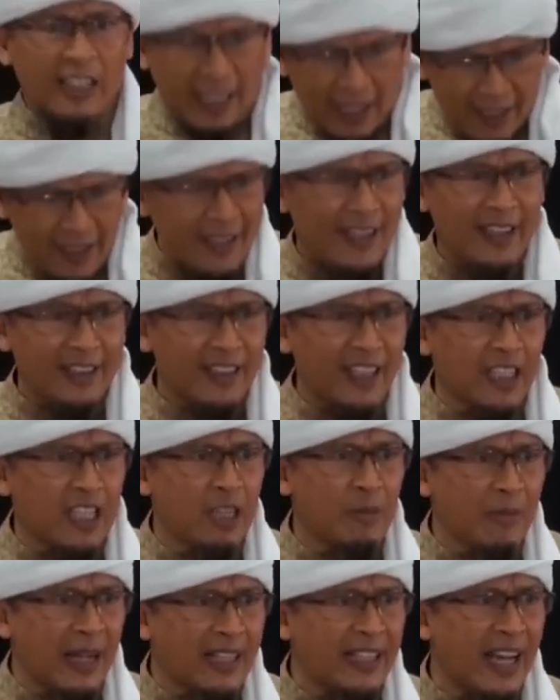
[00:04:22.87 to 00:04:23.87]
kalian teh
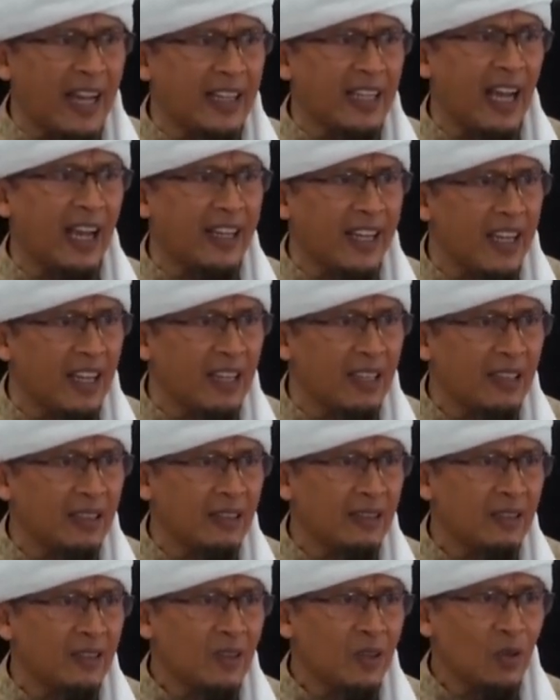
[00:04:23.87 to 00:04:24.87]
gimana anak-anak?
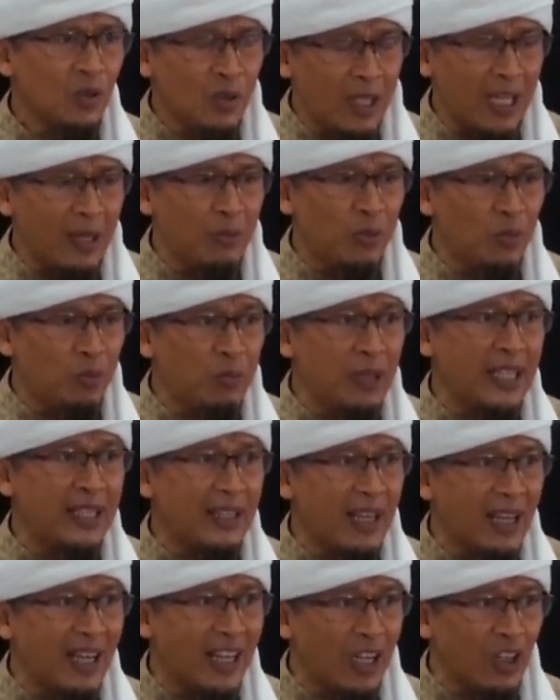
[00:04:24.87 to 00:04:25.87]
Udah ibu
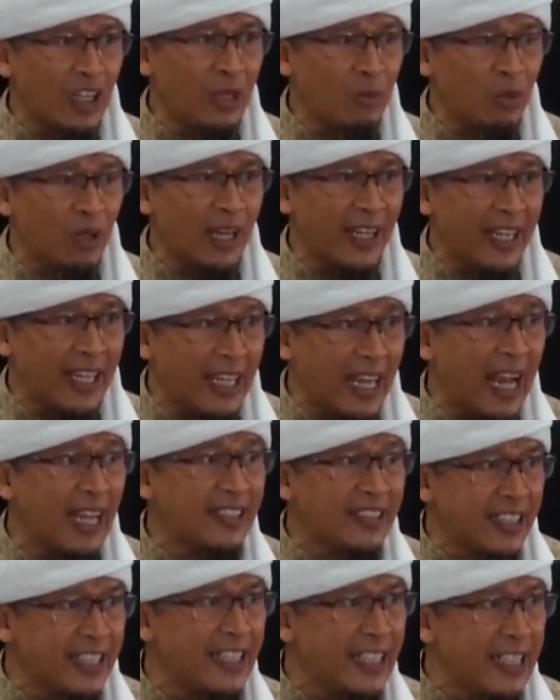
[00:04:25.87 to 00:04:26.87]
bilang kalau ibu lagi
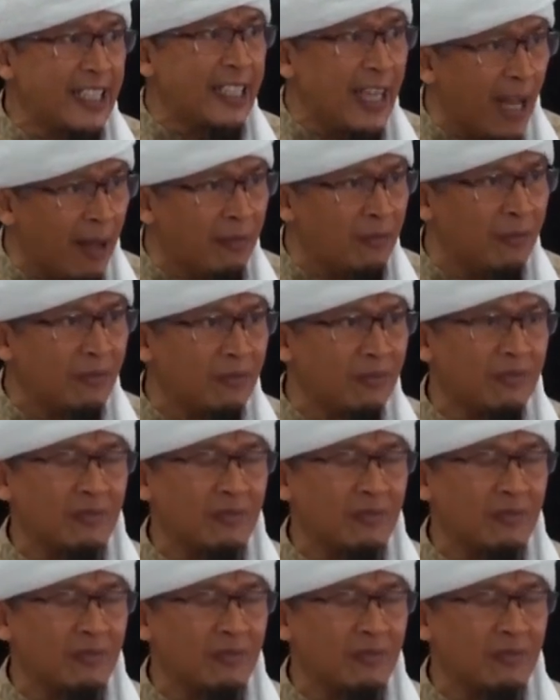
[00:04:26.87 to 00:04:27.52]
ngaji, diam.